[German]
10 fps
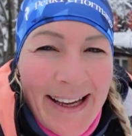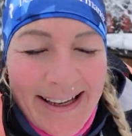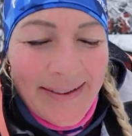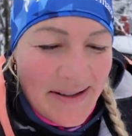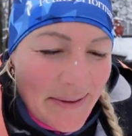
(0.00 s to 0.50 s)
Ja,
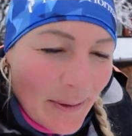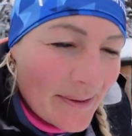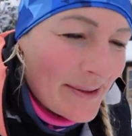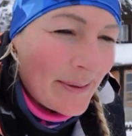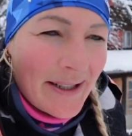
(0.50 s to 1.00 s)
ich habe jetzt mal
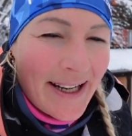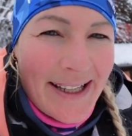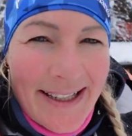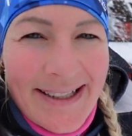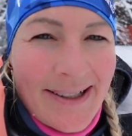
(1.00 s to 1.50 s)
umdisponiert. Ich
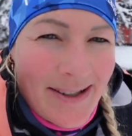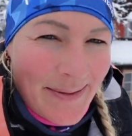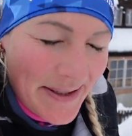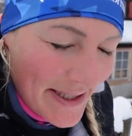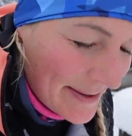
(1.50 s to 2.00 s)
dachte, ich schaue es
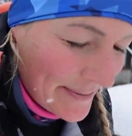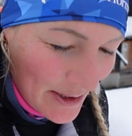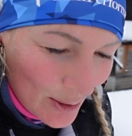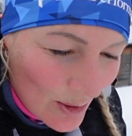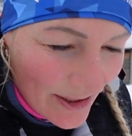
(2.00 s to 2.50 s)
mir jetzt
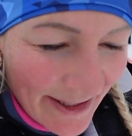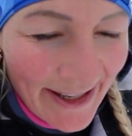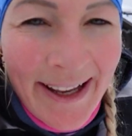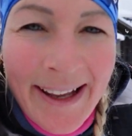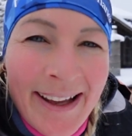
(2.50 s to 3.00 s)
erstmal so an.
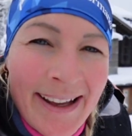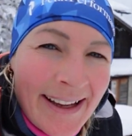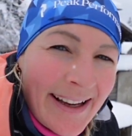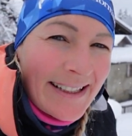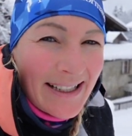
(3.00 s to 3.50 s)

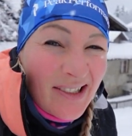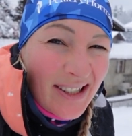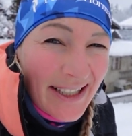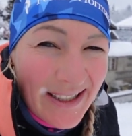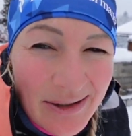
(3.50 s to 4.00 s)
Es hat noch
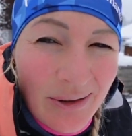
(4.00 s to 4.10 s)
gar nicht